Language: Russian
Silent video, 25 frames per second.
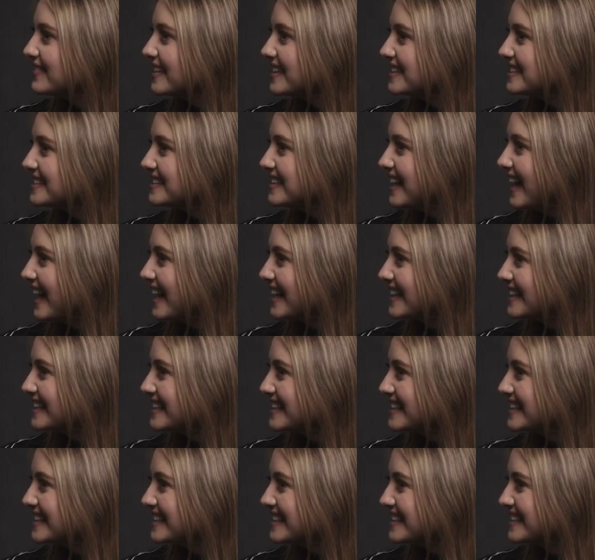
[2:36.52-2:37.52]
И что же?
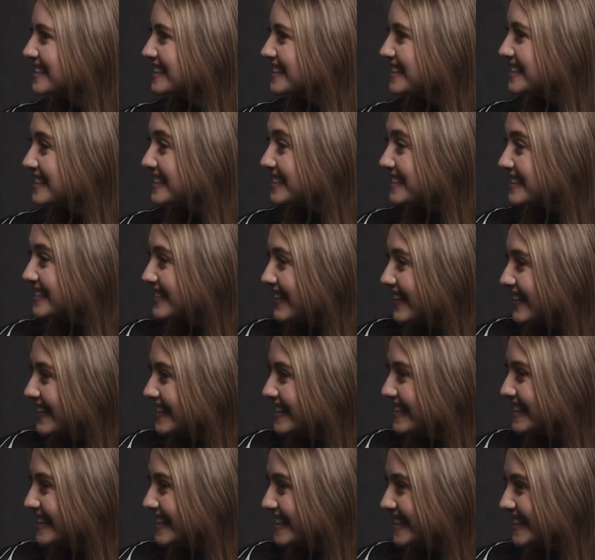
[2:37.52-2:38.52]
Что
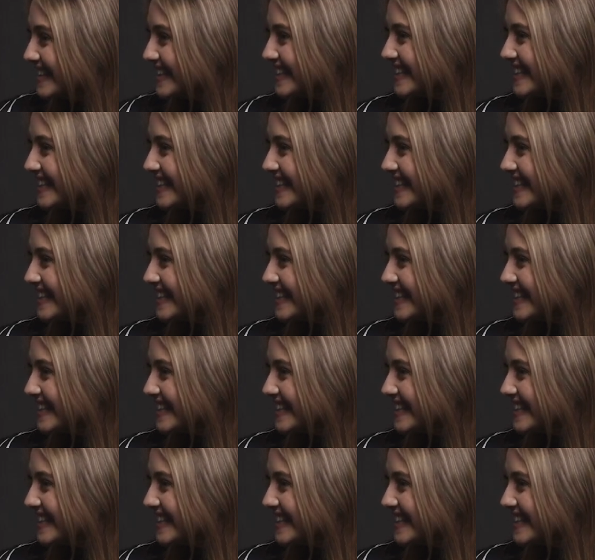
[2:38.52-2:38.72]
же?